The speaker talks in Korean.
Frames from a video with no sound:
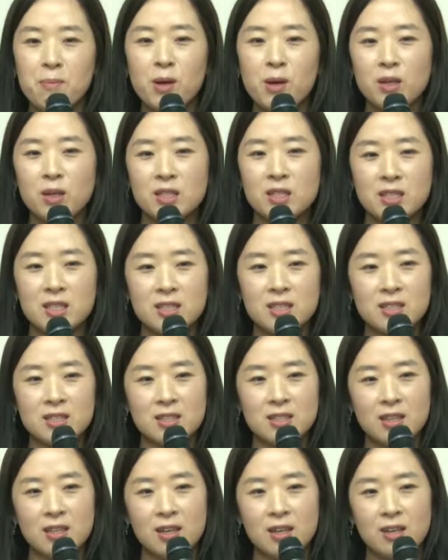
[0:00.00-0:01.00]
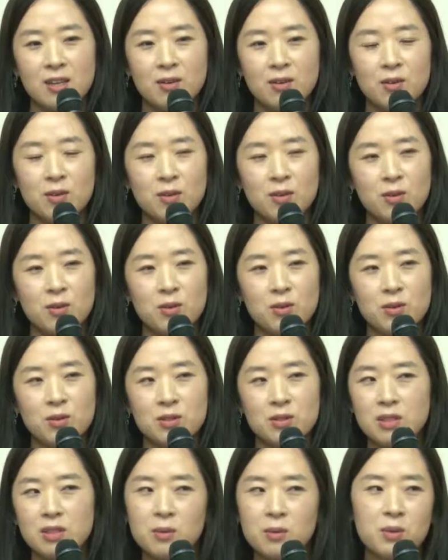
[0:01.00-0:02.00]
명은 어,
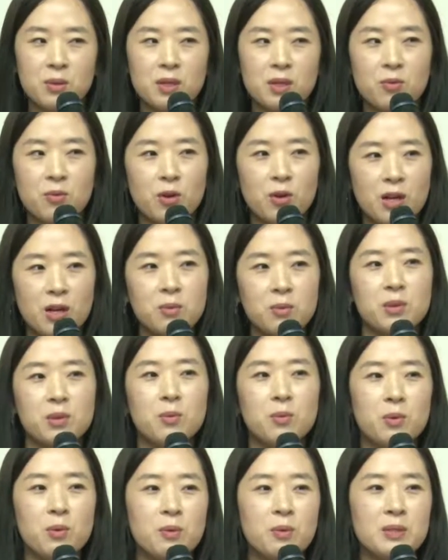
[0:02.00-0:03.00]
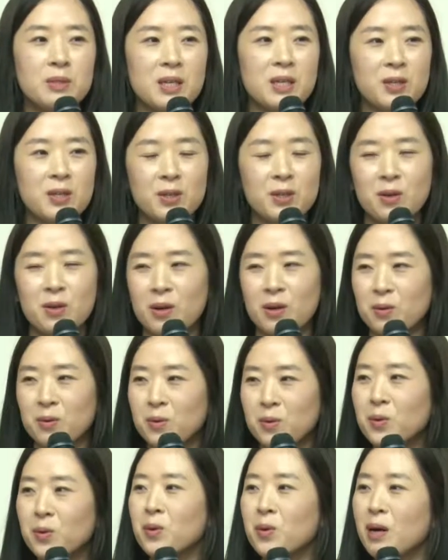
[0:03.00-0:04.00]
제가 보기에는 원래부터 모범생이었던 것
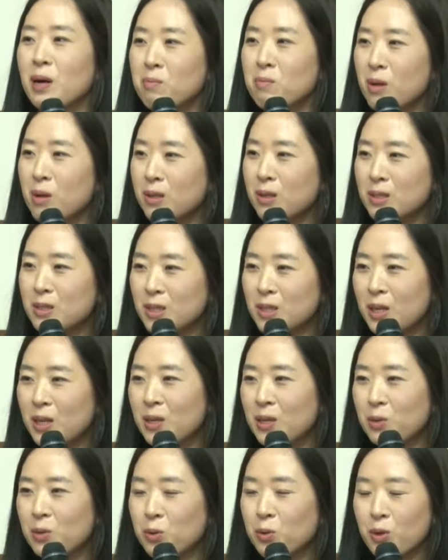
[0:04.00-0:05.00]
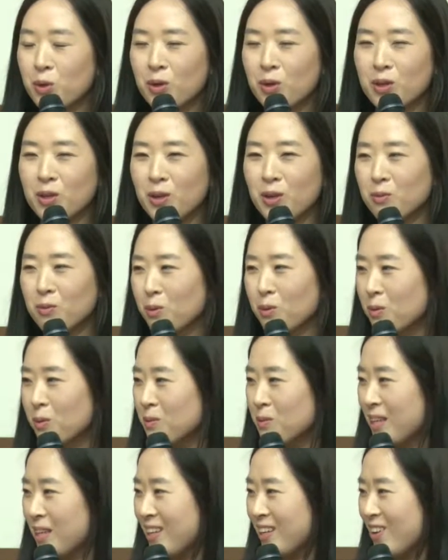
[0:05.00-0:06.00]
같고, 한 명은 노력형
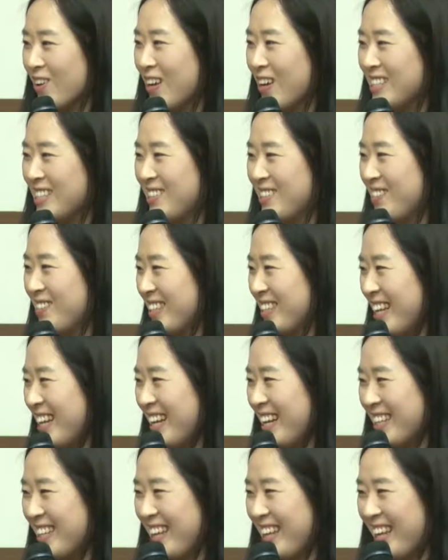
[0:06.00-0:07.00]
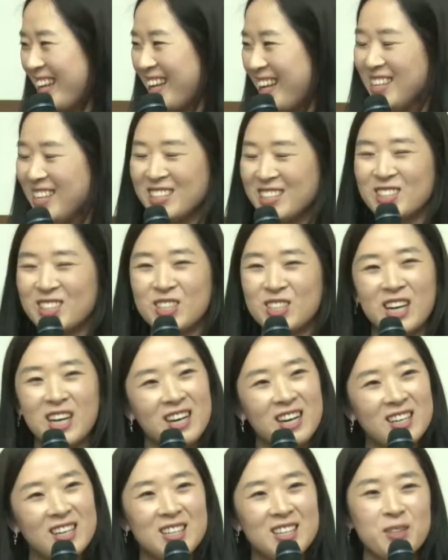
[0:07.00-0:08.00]
모범생인 것 같습니다. 네.
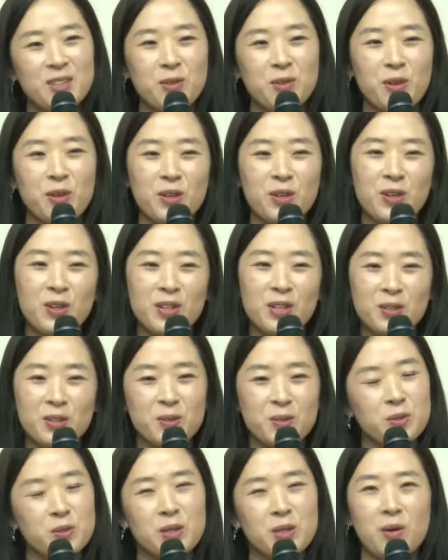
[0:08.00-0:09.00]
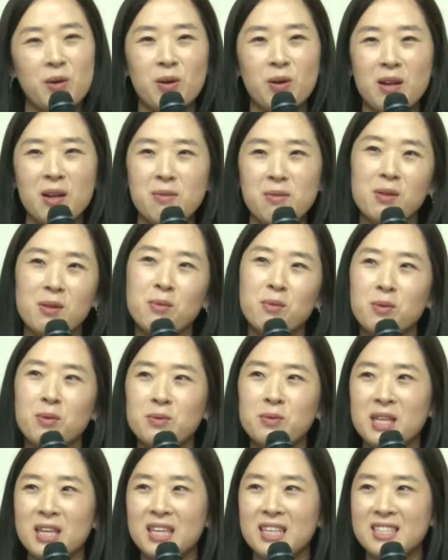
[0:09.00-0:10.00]
누가 노력형이고, 누가 원래부터
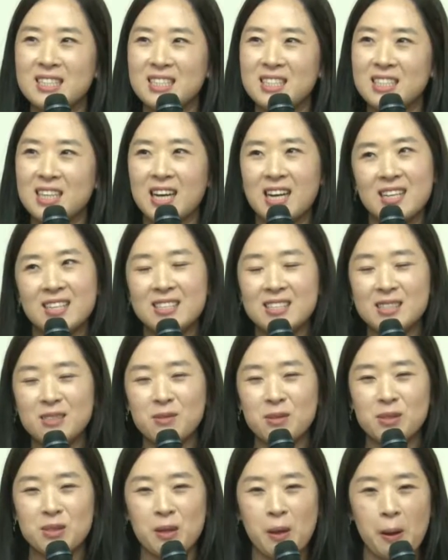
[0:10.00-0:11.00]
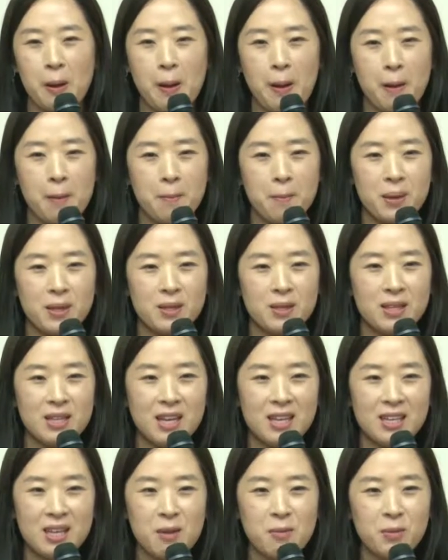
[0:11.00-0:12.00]
모범생인지 잘 들으면서
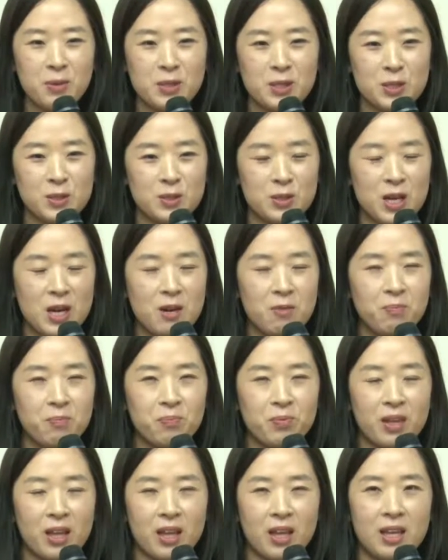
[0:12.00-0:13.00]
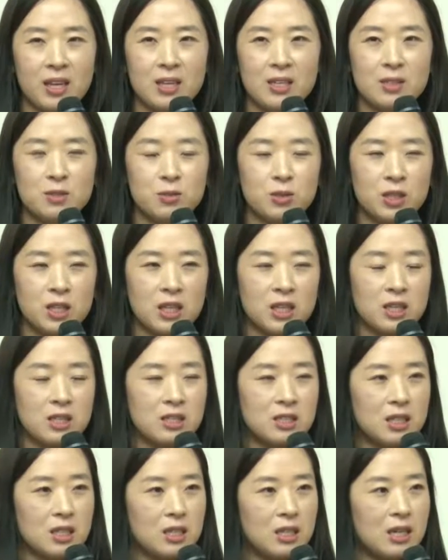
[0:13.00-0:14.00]
판단해 보시고요. 네. 우리
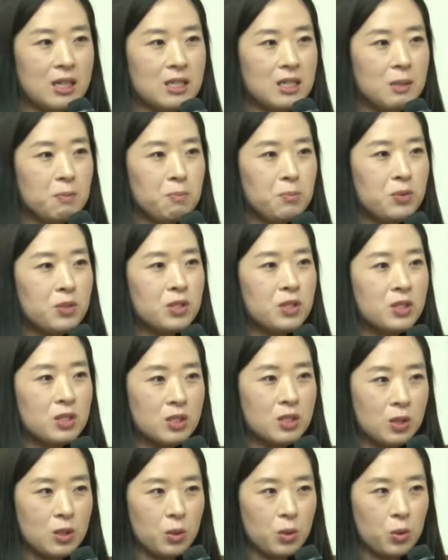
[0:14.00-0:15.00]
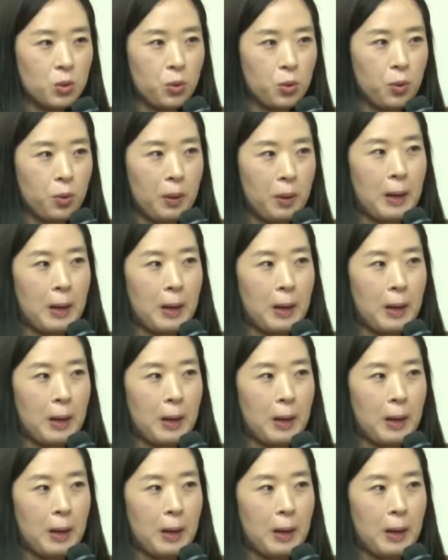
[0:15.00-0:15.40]
이제 한 10분 정도